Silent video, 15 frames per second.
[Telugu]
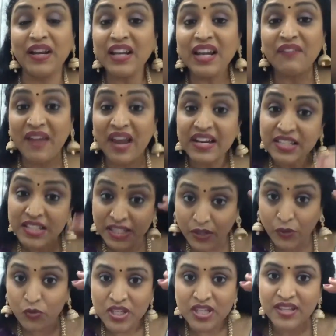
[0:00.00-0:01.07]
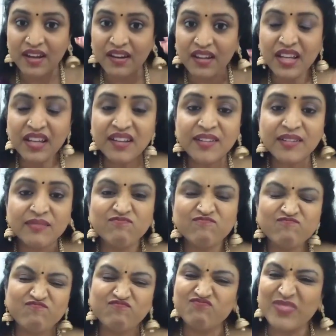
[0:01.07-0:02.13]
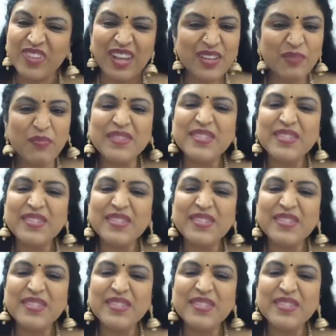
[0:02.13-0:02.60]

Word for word: అంటే నా ఫ్యాన్స్ని ఇక్కడ ఉంచేదాన్ని అది